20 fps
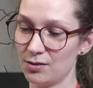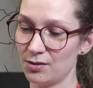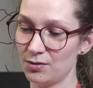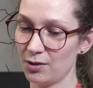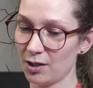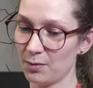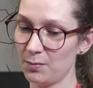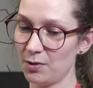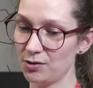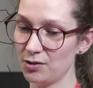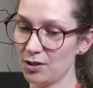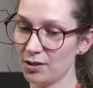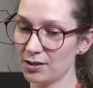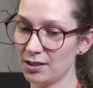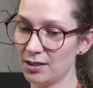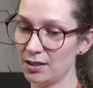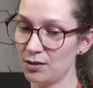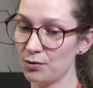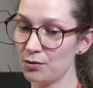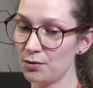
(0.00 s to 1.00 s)
storyboarders
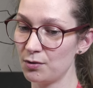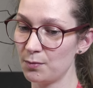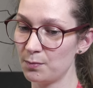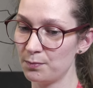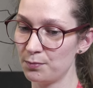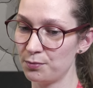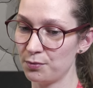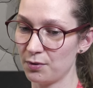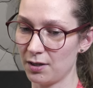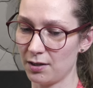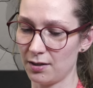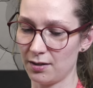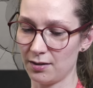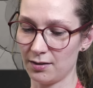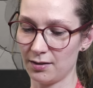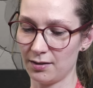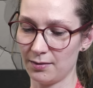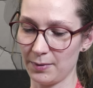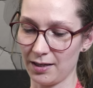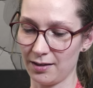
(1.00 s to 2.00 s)
qui, eux, pour,
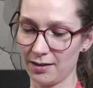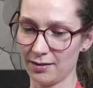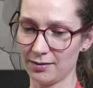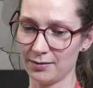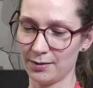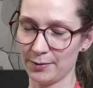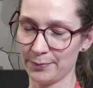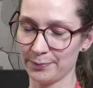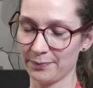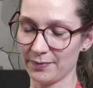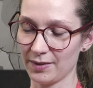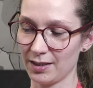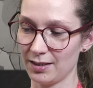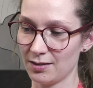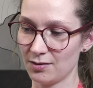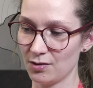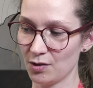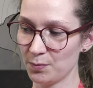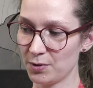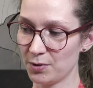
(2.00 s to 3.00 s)
par
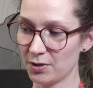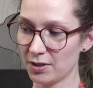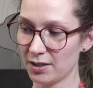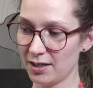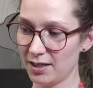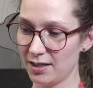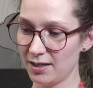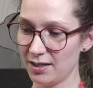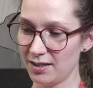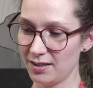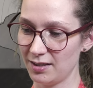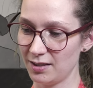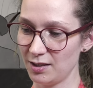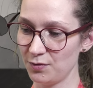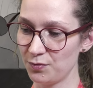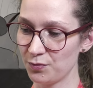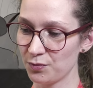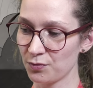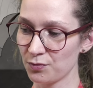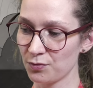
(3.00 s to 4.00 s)
exemple,
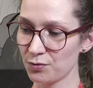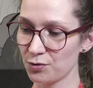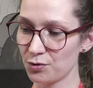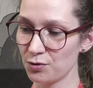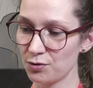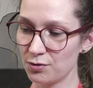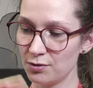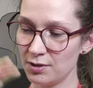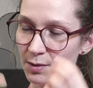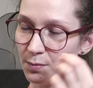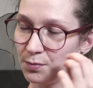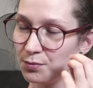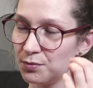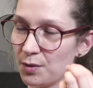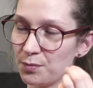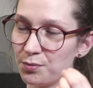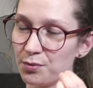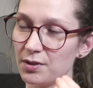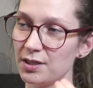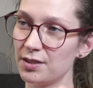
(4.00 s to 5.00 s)
ils font juste des
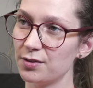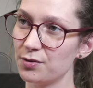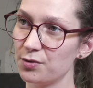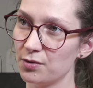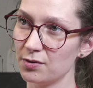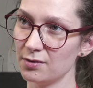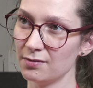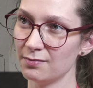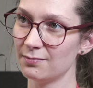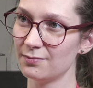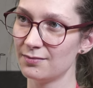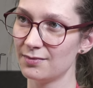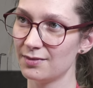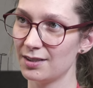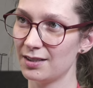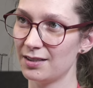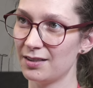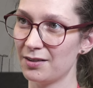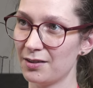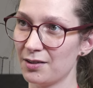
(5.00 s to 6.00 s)
points pour les yeux.
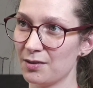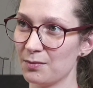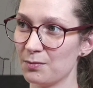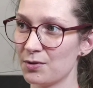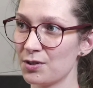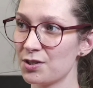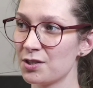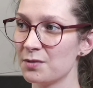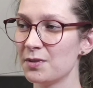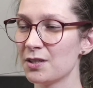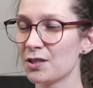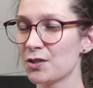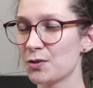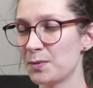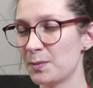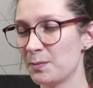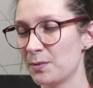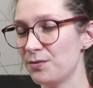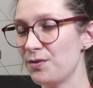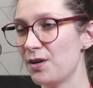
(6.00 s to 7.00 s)
Mhm. Et, euh, moi, j'aime bien quand
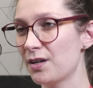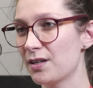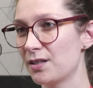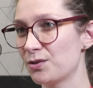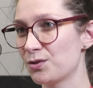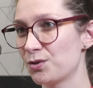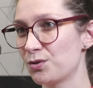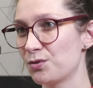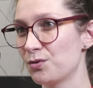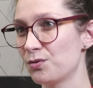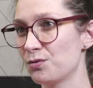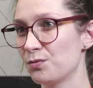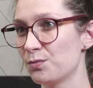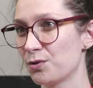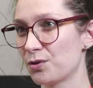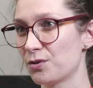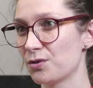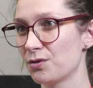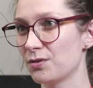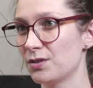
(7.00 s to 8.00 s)
même avoir quelque chose où on
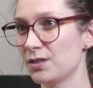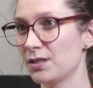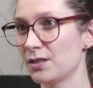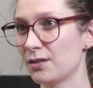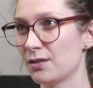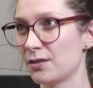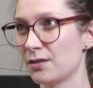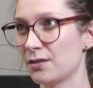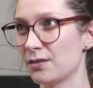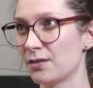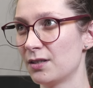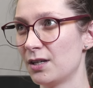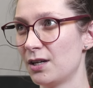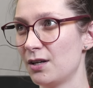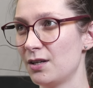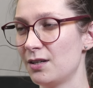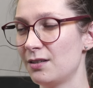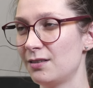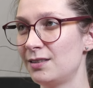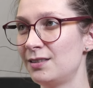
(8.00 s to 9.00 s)
peut ressentir. Euh,
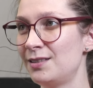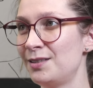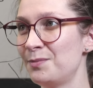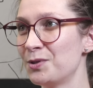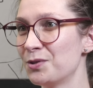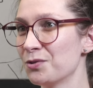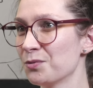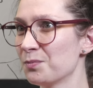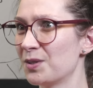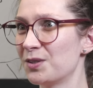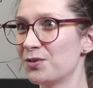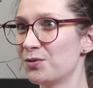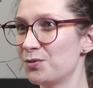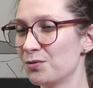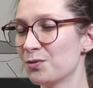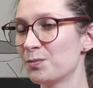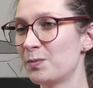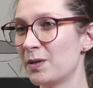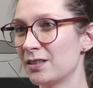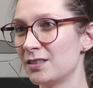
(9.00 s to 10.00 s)
l'émotion passe
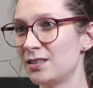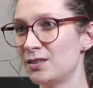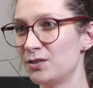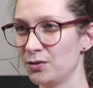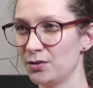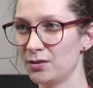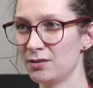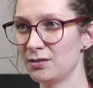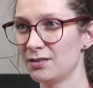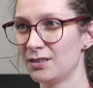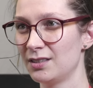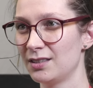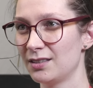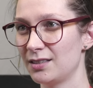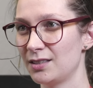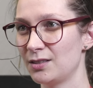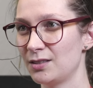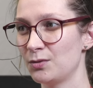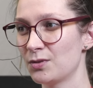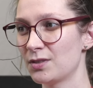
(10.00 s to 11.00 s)
souvent par les yeux.
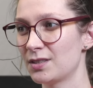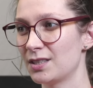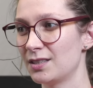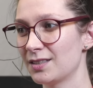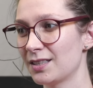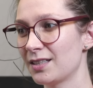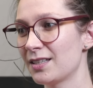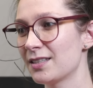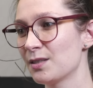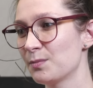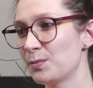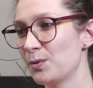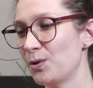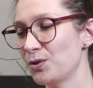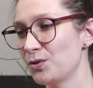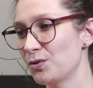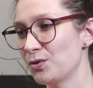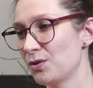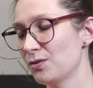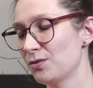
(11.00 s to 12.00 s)
Et donc, c'est très
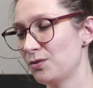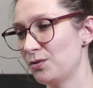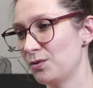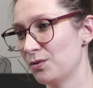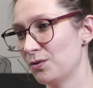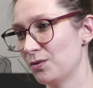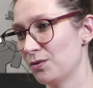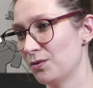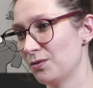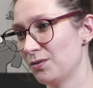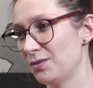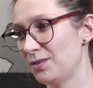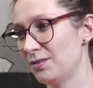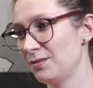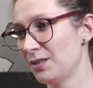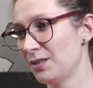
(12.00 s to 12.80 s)
important de.